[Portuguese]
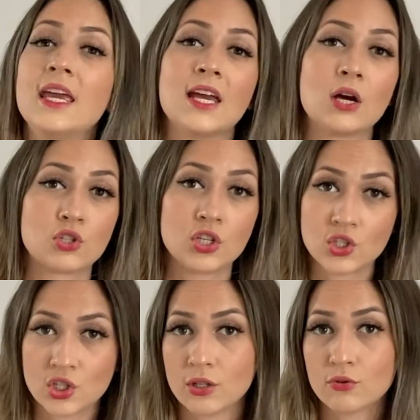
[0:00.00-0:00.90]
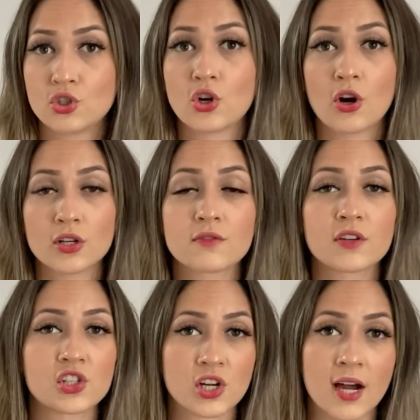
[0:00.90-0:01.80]
E eu te indico de olhos
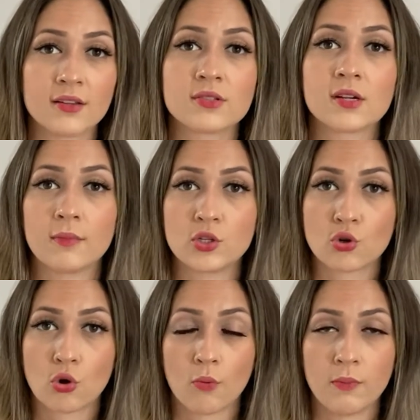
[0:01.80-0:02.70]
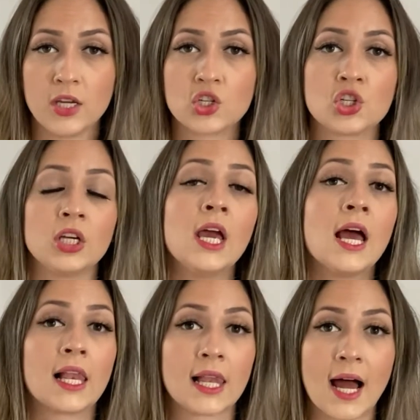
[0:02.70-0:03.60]
fechados realmente o Cobit.
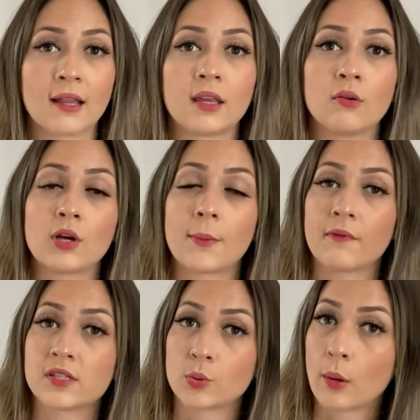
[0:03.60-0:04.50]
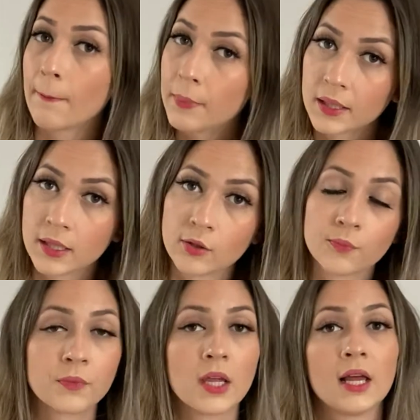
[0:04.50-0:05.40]
Lá tem lugar para você tomar
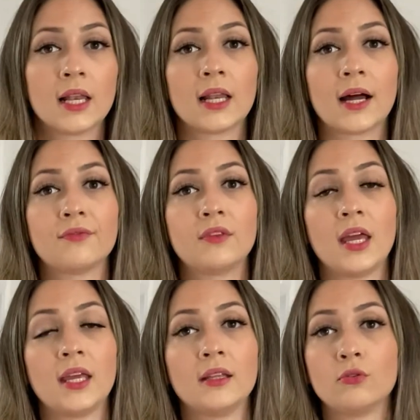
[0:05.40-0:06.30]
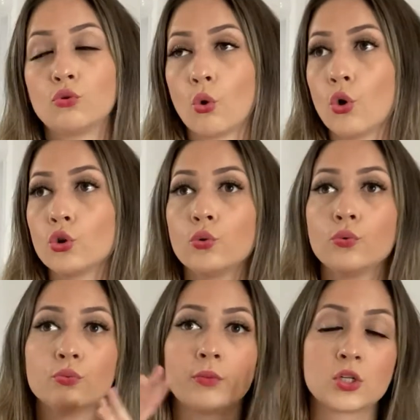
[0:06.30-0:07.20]
banho, lá tem toda
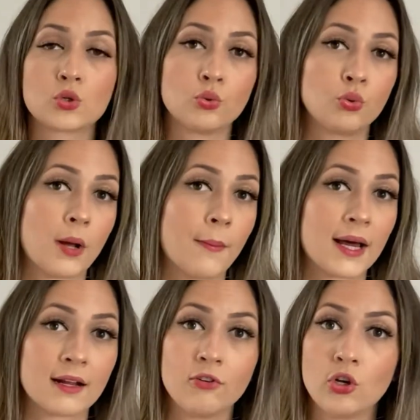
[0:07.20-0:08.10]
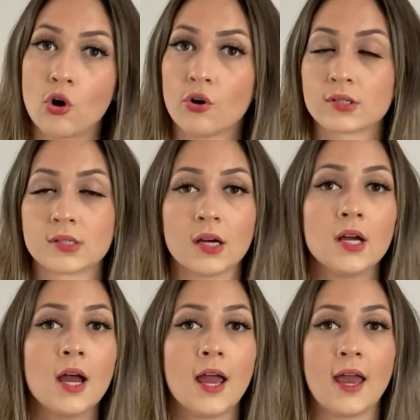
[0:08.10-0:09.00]
uma estrutura maravilhosa
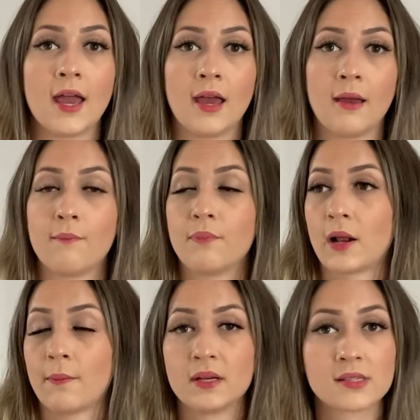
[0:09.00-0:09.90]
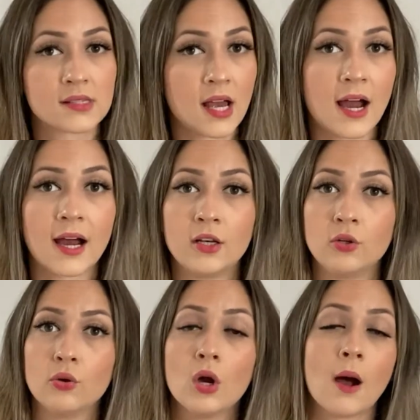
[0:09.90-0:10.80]
é, para
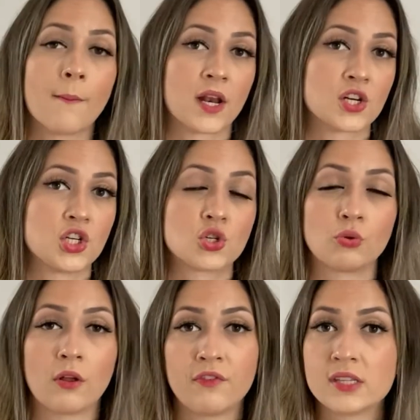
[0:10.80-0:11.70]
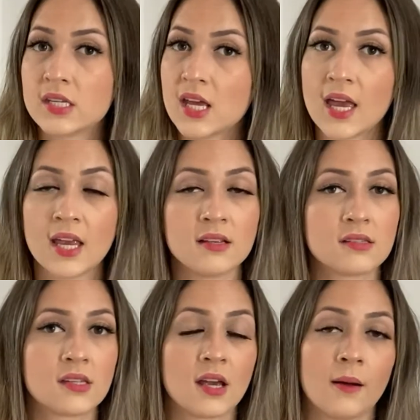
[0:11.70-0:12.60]
berçário, para gente com
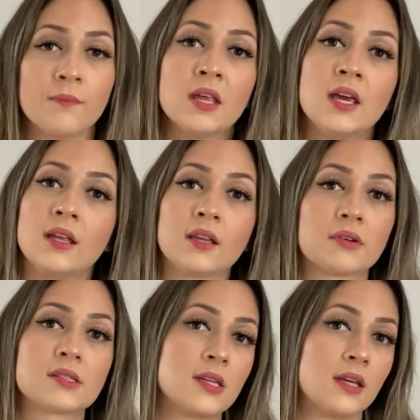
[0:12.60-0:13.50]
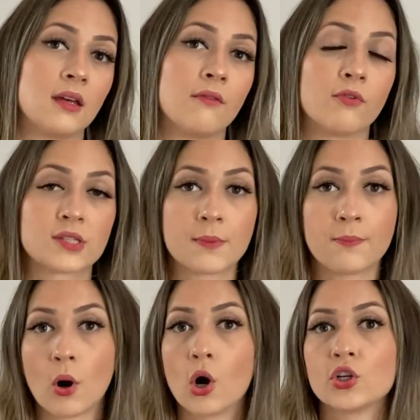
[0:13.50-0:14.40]
deficiência. Então, assim, você
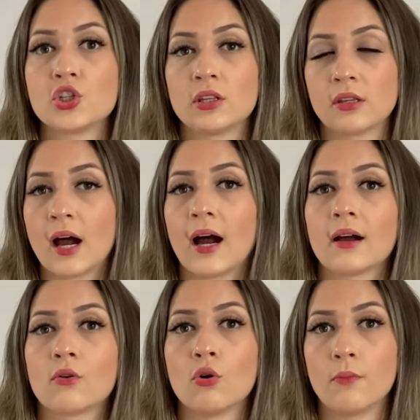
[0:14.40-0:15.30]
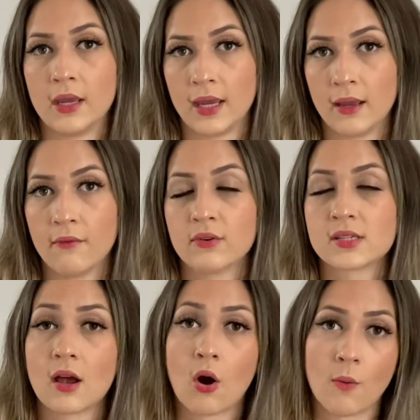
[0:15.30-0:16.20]
pode, tá? Comer,
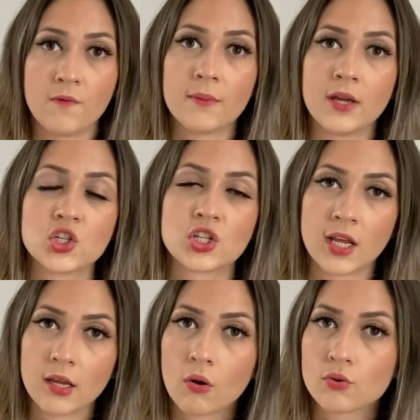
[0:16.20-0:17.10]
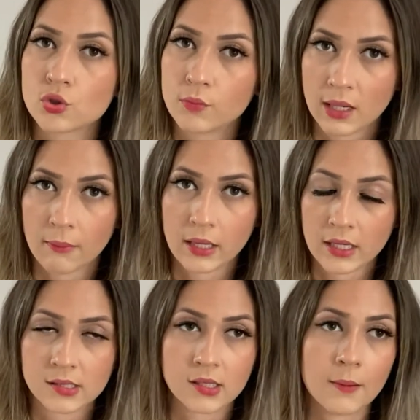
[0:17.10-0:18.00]
você obviamente tem que consumir na
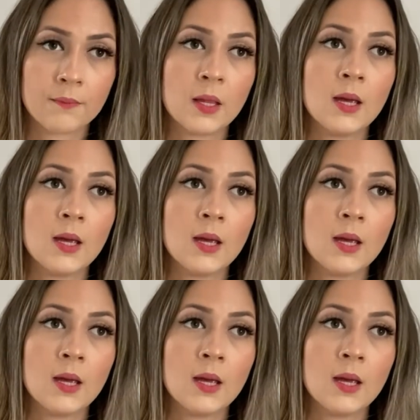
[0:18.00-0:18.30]
mesa.